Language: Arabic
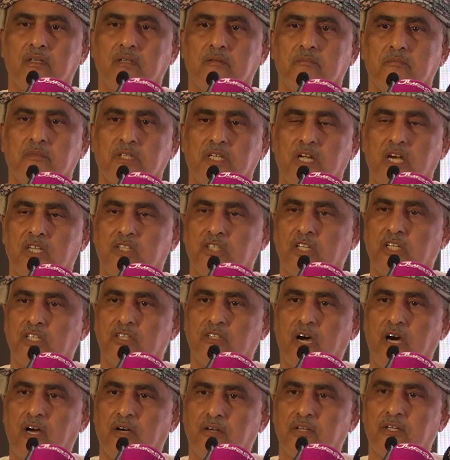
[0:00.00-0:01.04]
من اجل
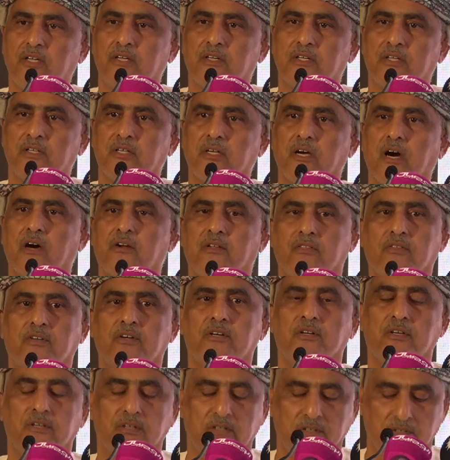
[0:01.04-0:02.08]
تحرير
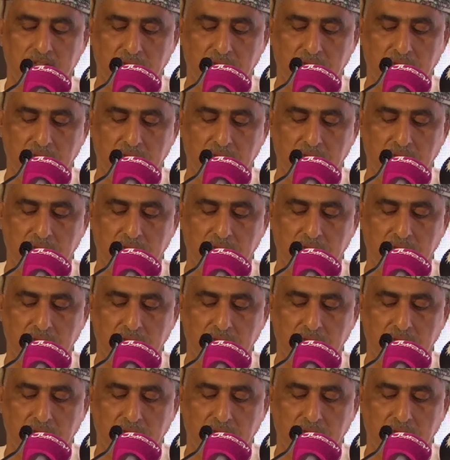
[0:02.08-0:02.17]
ارضه